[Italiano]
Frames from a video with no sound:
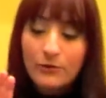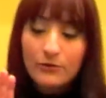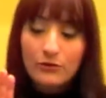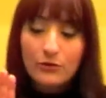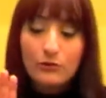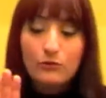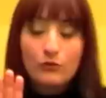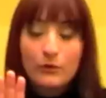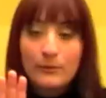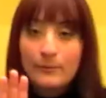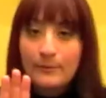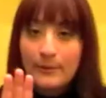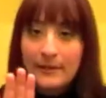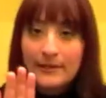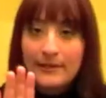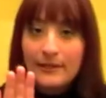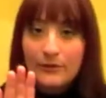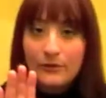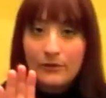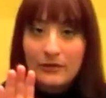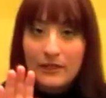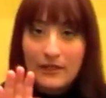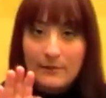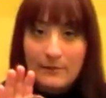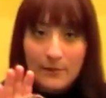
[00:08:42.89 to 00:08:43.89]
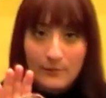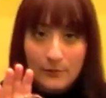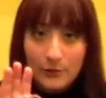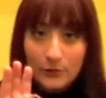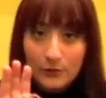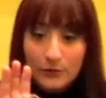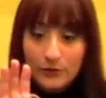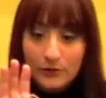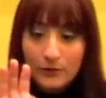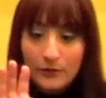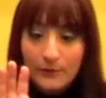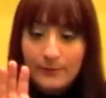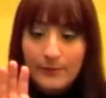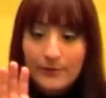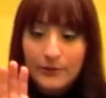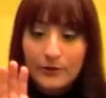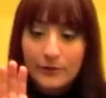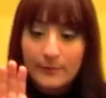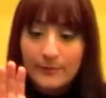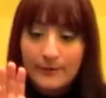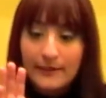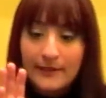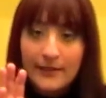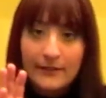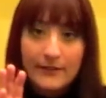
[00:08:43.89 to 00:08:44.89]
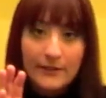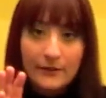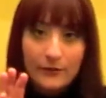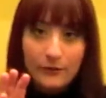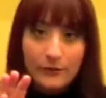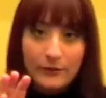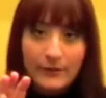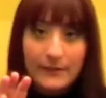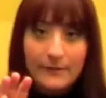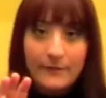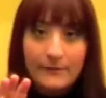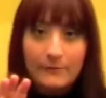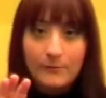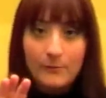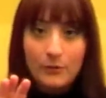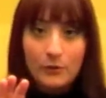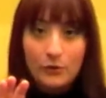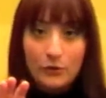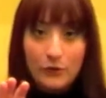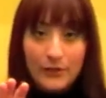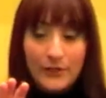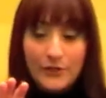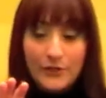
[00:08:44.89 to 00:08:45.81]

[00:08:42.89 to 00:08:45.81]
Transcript: Questo duo in particolare mi ha molto colpito perché ha dei colori molto